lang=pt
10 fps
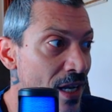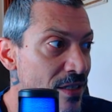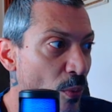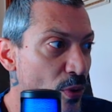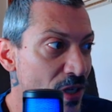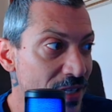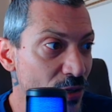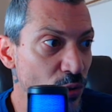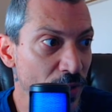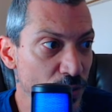são
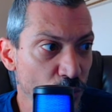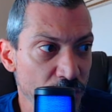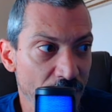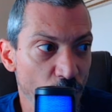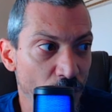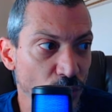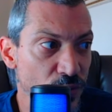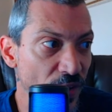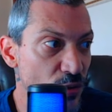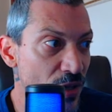processados no mesmo dia, enquanto os
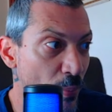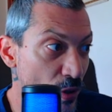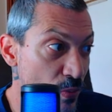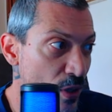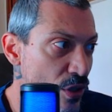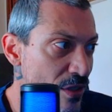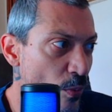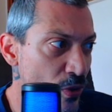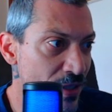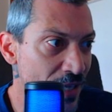feitos após meio-dia são
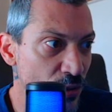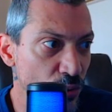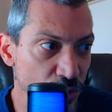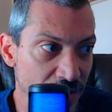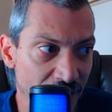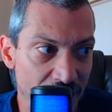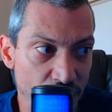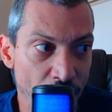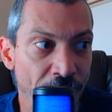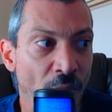processados no dia seguinte.